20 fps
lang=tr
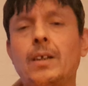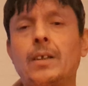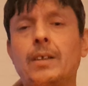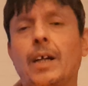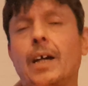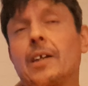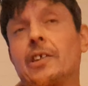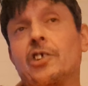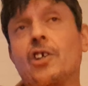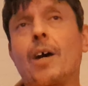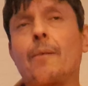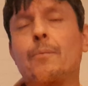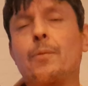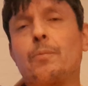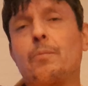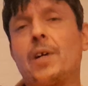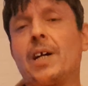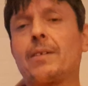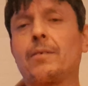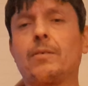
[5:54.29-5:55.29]
Yani şamp
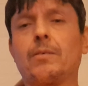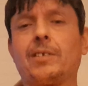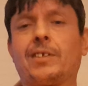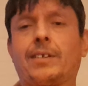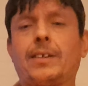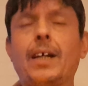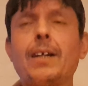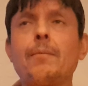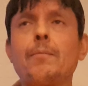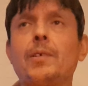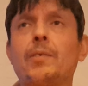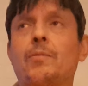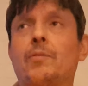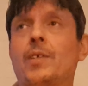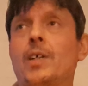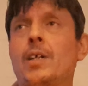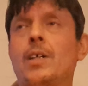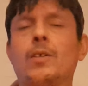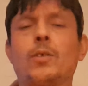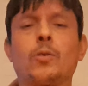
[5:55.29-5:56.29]
ben isterim mi?
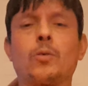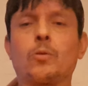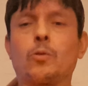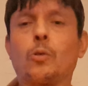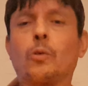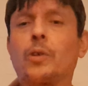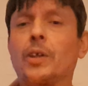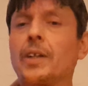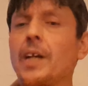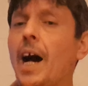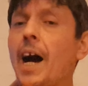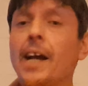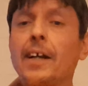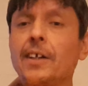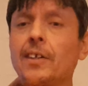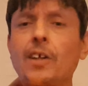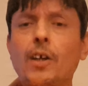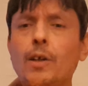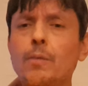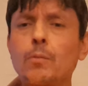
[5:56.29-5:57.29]
Türkiye'nin
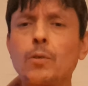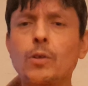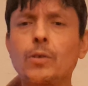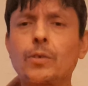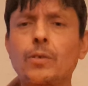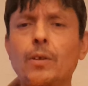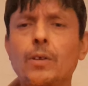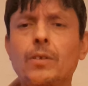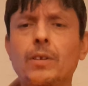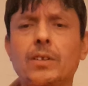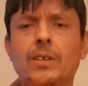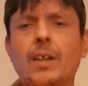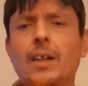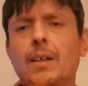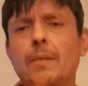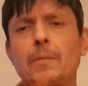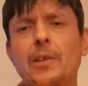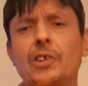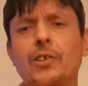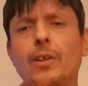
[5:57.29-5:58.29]
hangi takım olursa olsun,
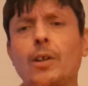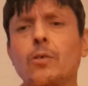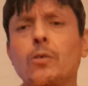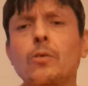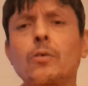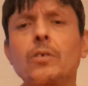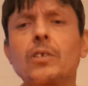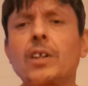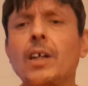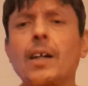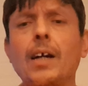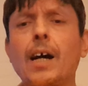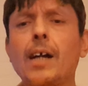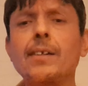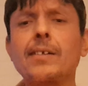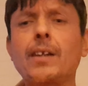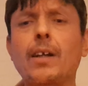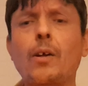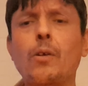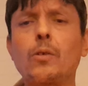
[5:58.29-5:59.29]
isterse Beşiktaş olsun, isterse
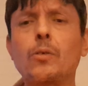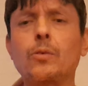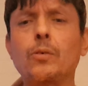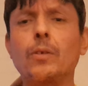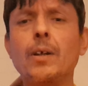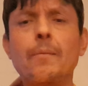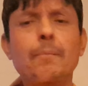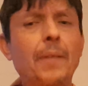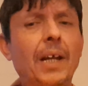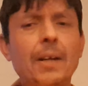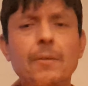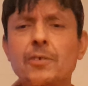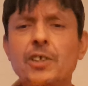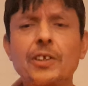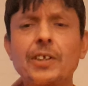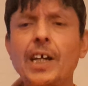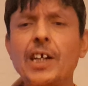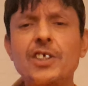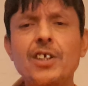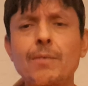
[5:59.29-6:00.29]
Galatasaray olsun. Benim
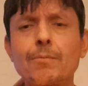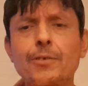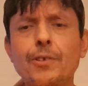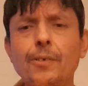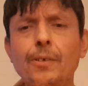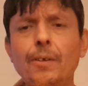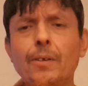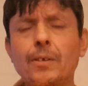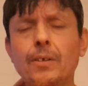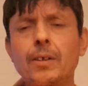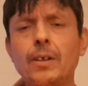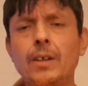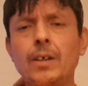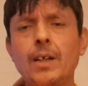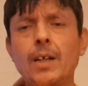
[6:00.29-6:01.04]
için değişen bir şey yok.